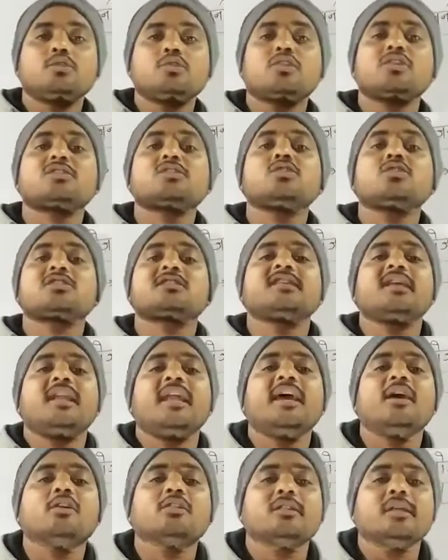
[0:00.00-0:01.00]
जो
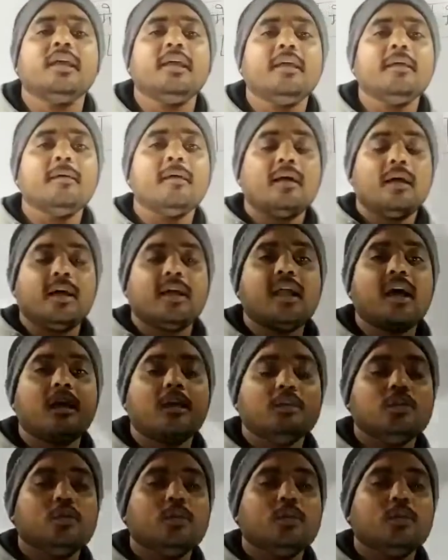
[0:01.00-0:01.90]
जोशीले होते हैं है ना